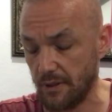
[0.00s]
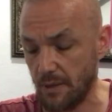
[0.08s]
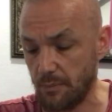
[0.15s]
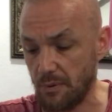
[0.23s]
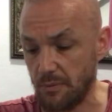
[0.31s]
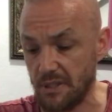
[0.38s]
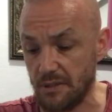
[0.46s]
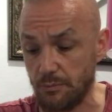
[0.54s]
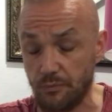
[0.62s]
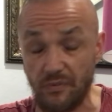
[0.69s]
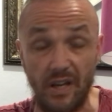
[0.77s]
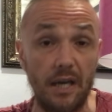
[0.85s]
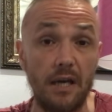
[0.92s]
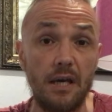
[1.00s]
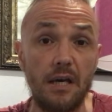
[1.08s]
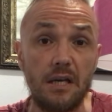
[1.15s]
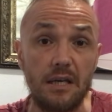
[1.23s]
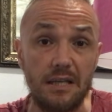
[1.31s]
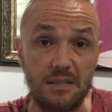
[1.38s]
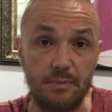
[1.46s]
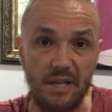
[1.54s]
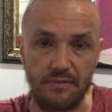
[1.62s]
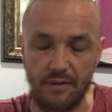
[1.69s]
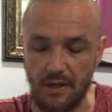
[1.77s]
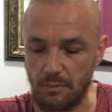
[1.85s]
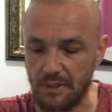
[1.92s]
yapabilir ve
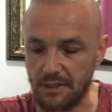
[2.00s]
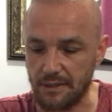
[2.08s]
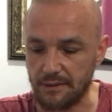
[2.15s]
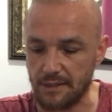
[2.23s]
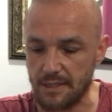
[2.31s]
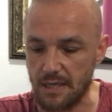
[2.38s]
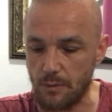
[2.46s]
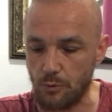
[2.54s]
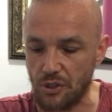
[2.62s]
hizmet verebilir Galatasaray'a.